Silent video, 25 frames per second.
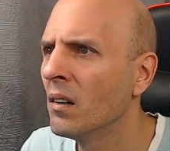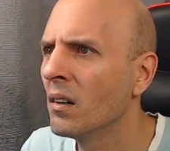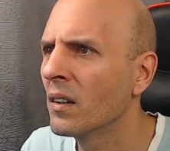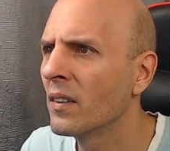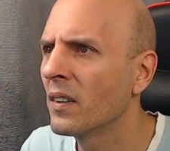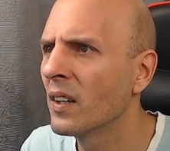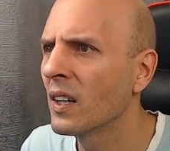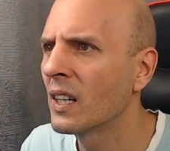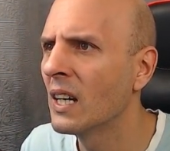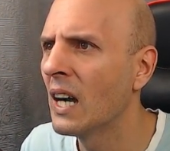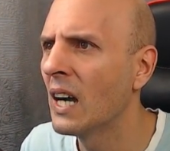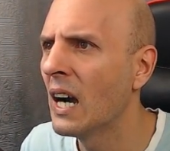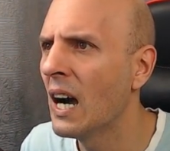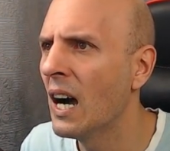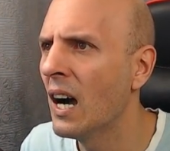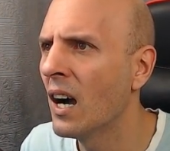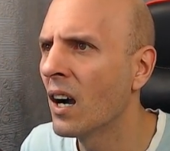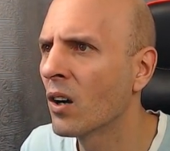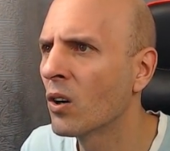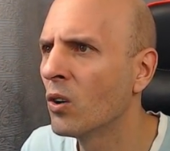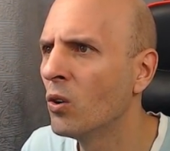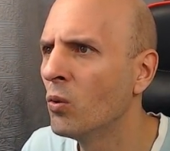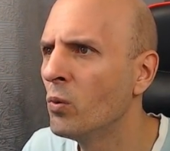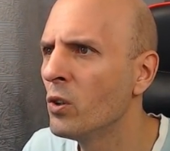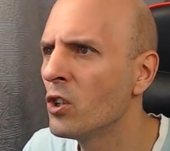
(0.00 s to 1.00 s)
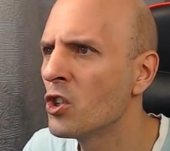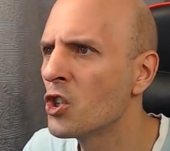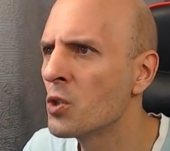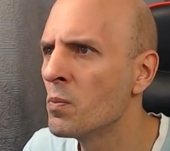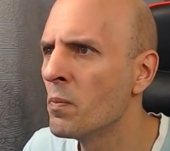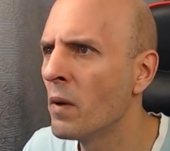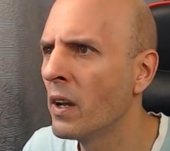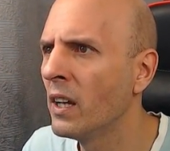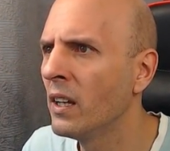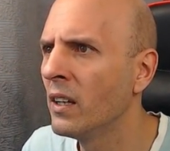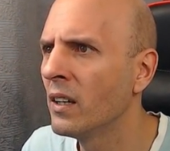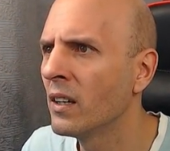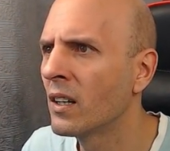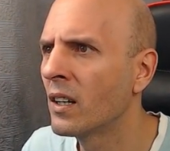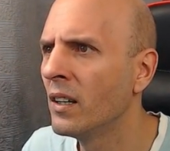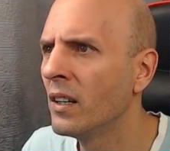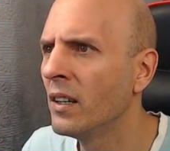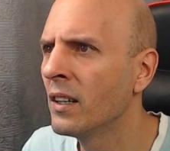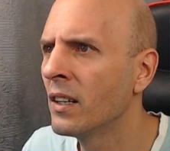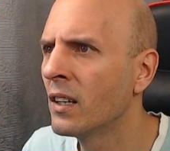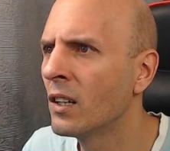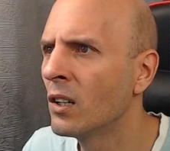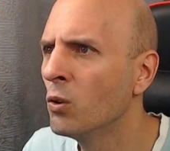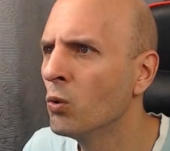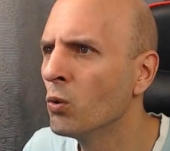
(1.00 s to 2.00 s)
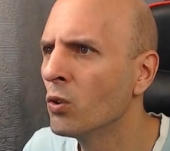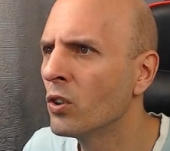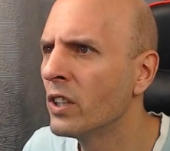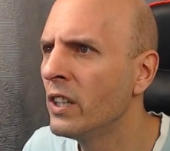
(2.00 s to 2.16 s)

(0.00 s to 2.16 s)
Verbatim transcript: the cargo which may include